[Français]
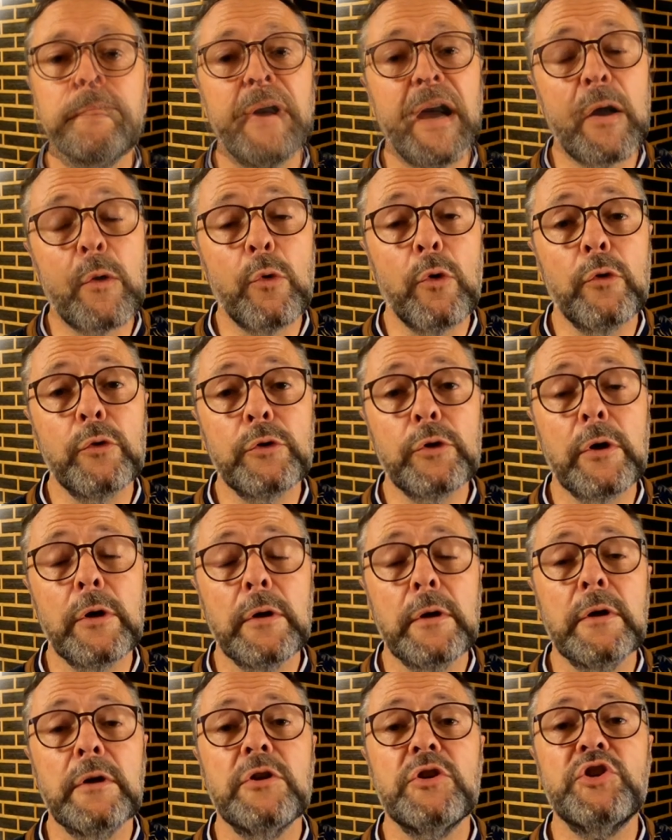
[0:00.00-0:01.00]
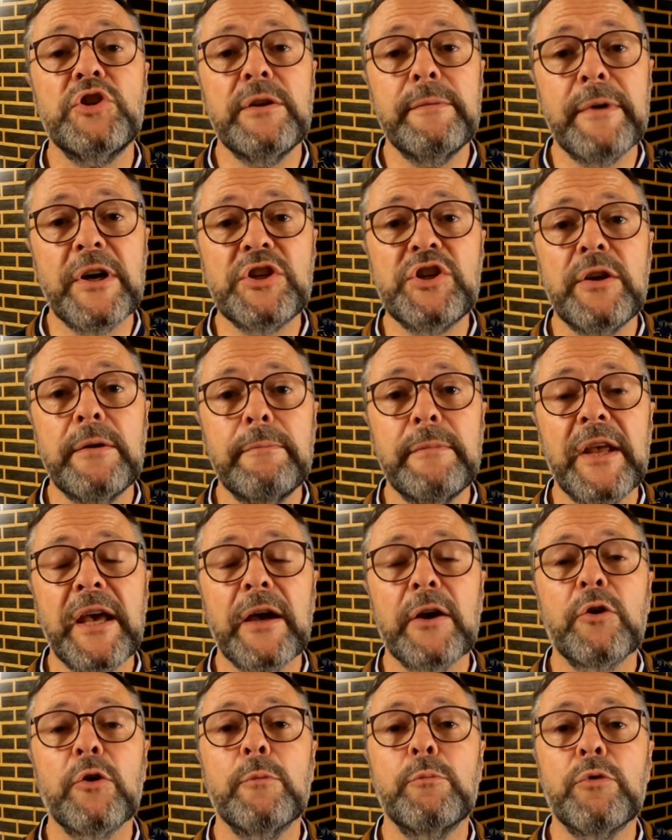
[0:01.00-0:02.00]
Par contre, j'imagine
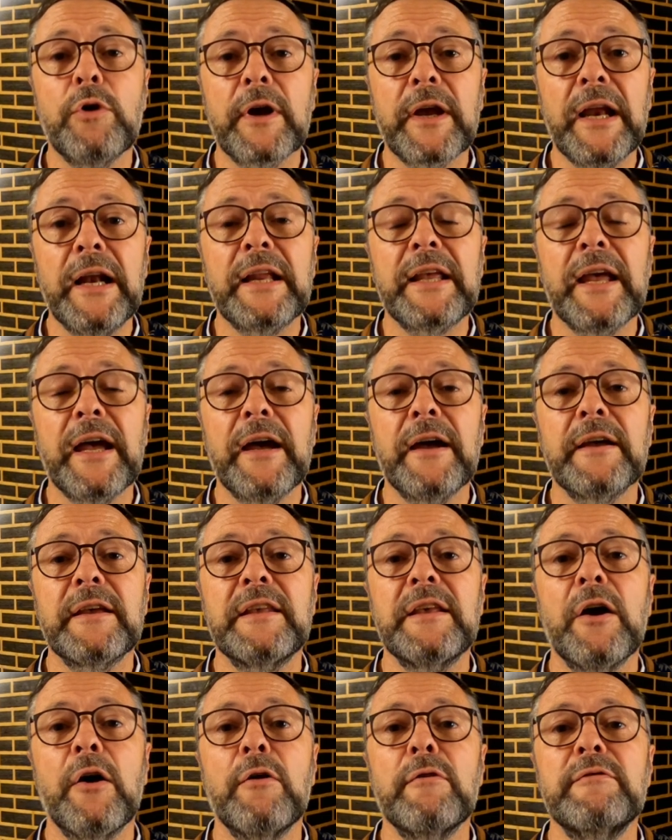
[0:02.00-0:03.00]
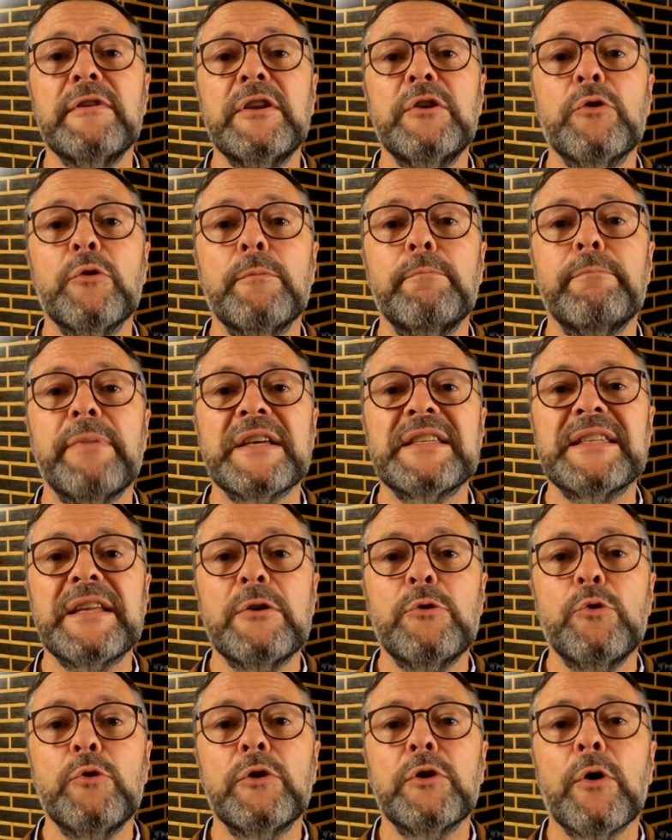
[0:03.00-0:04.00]
bien que pour quelqu'un qui a envie de
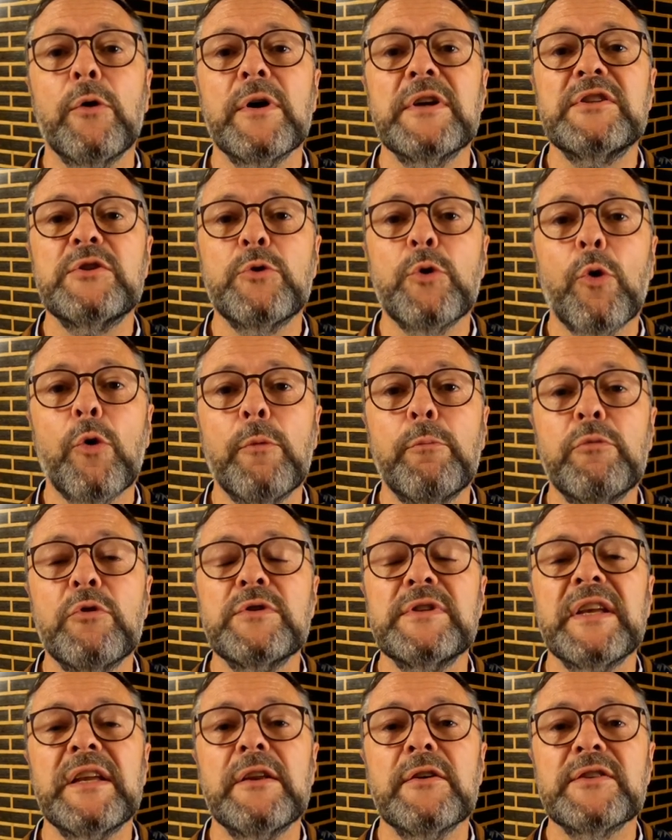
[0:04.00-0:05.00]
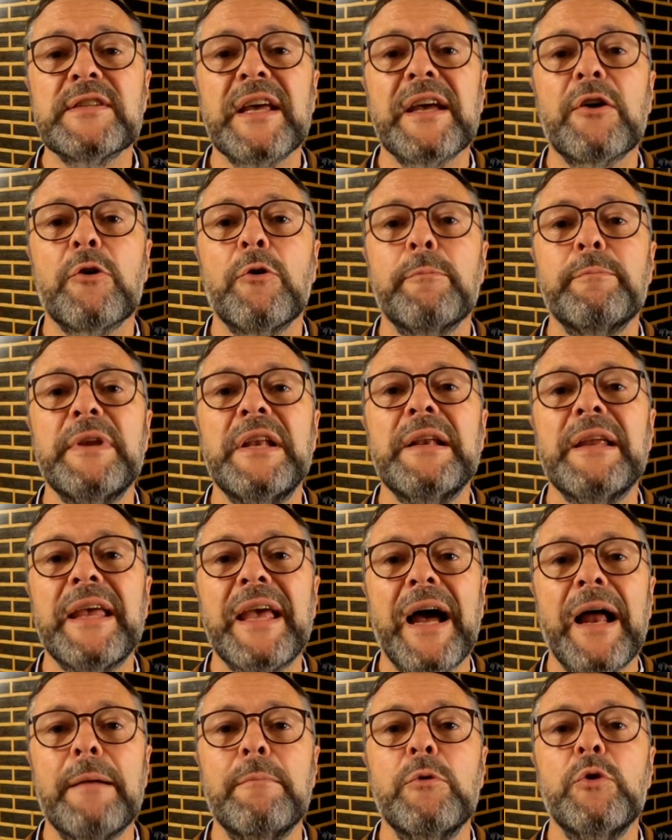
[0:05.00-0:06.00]
passer du temps et se reposer dans un camping
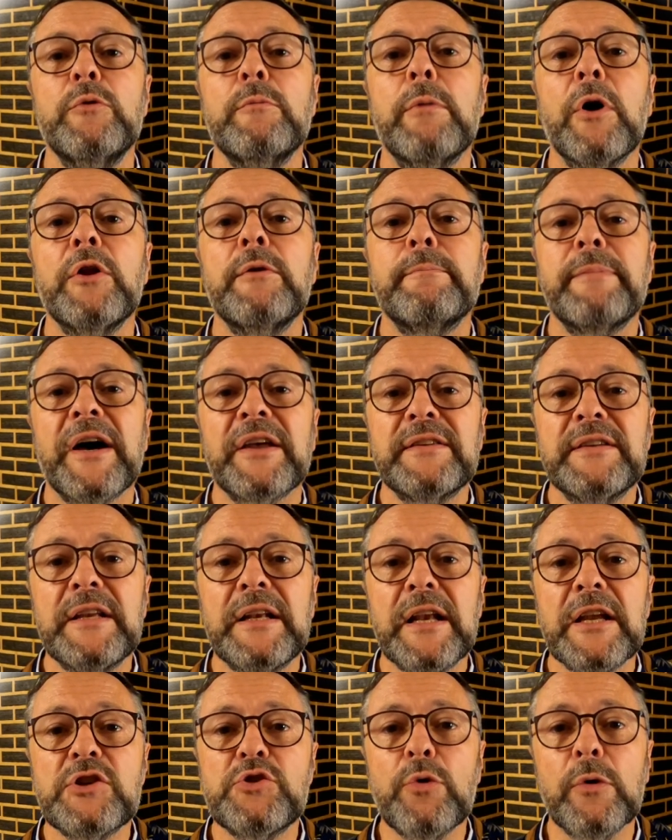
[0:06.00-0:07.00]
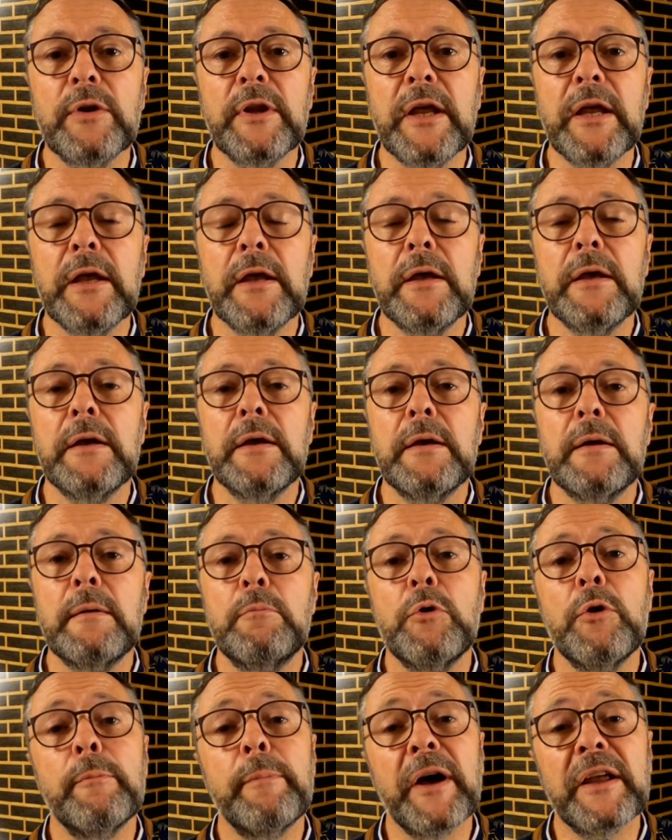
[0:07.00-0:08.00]
calme une bonne partie de la journée,
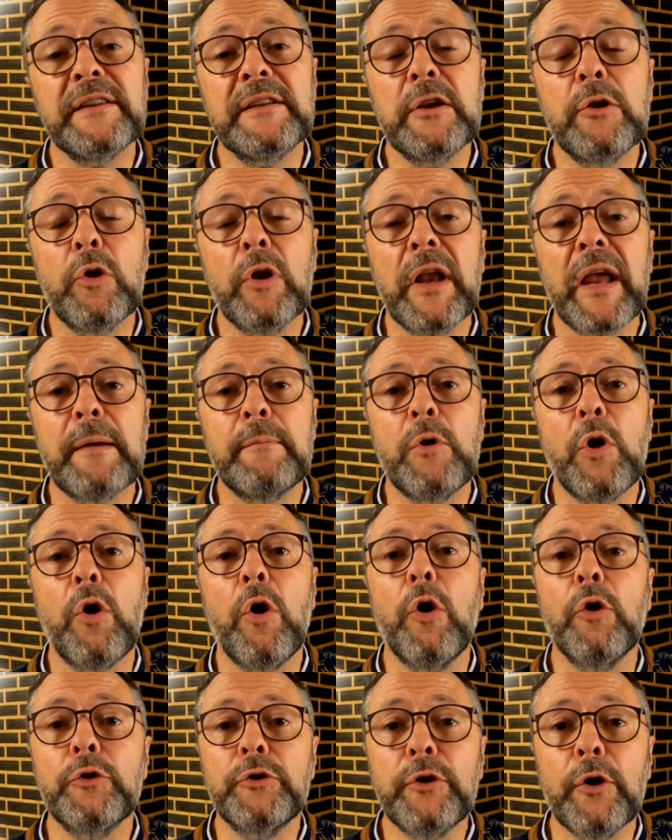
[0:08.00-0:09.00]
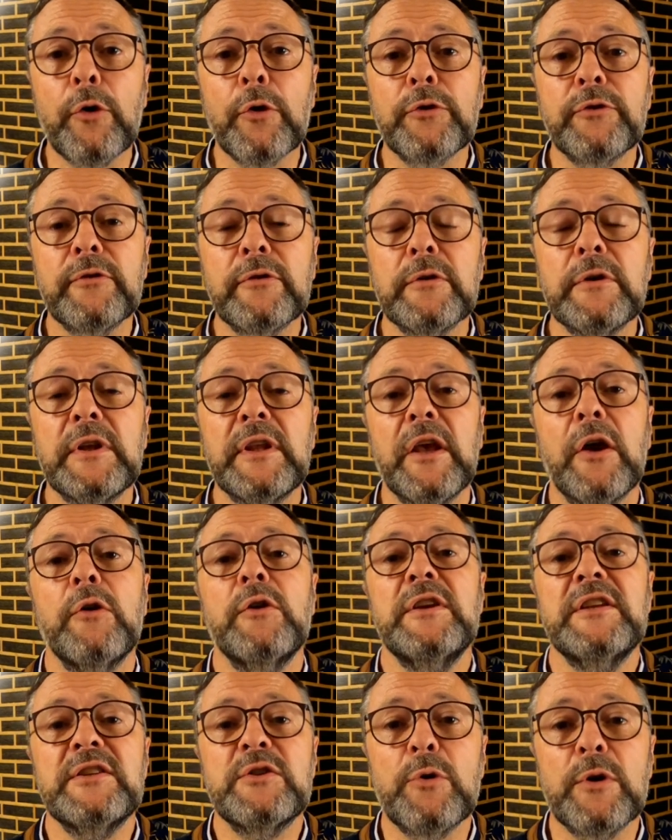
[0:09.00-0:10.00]
plus particulièrement en tente qui a
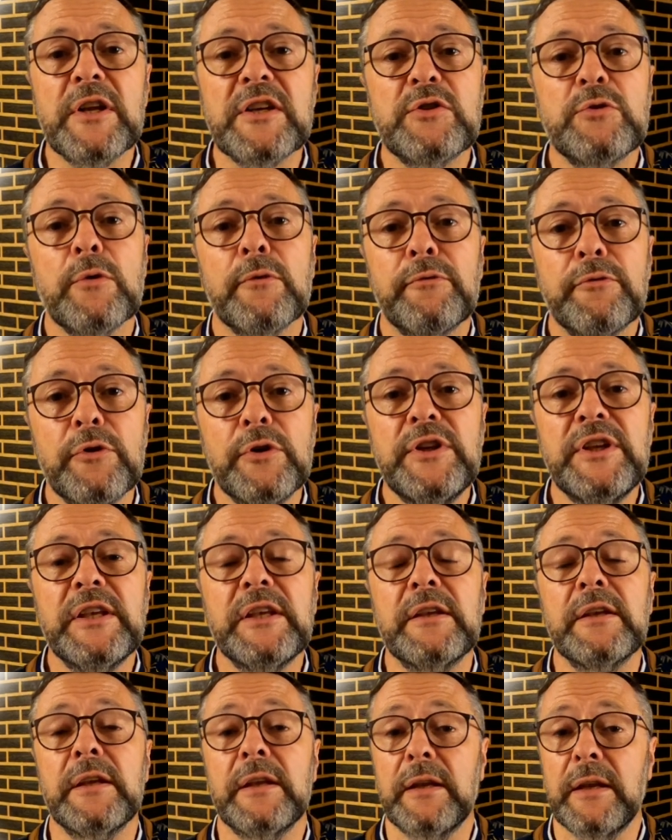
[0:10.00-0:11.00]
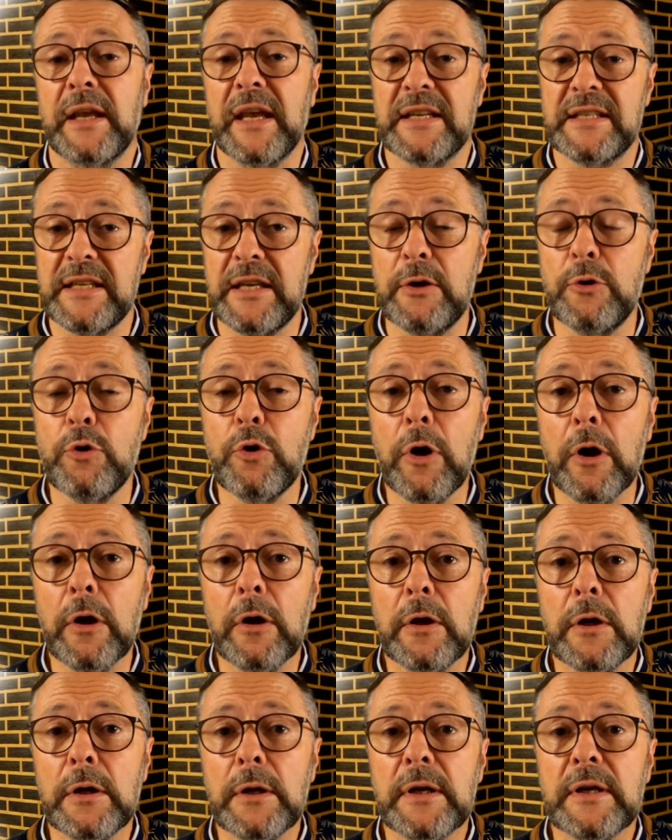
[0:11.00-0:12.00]
une isolation phonique quasi
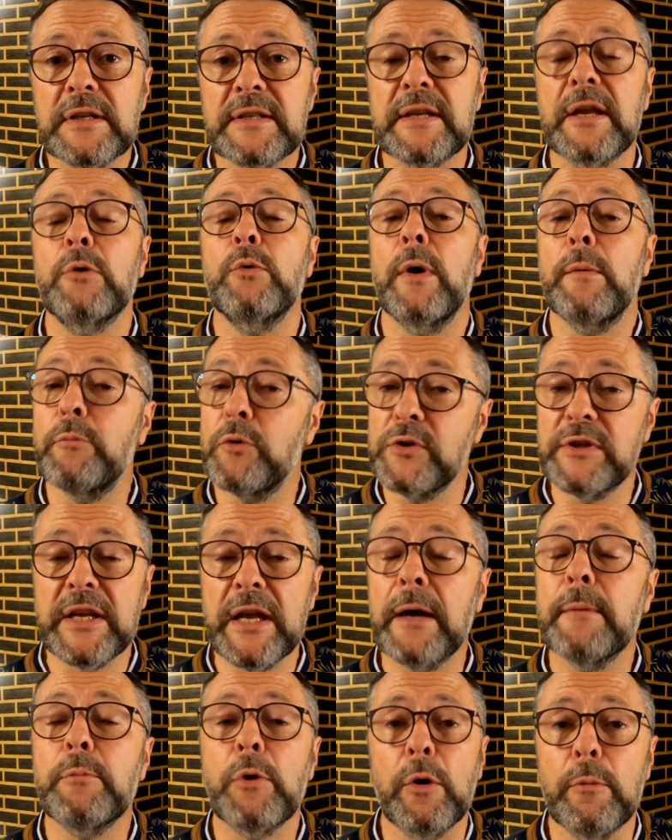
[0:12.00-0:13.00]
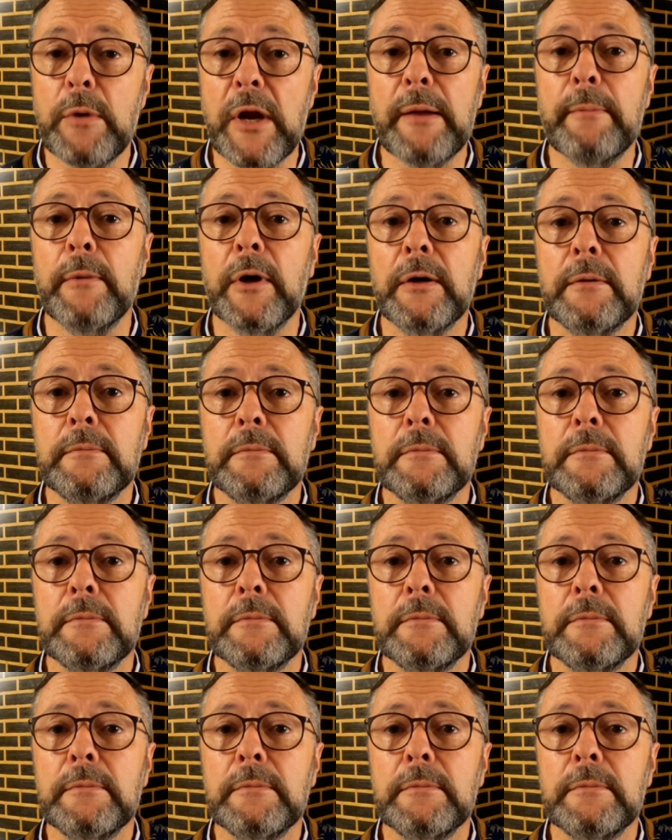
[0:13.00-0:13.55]
nulle, ça doit poser un problème.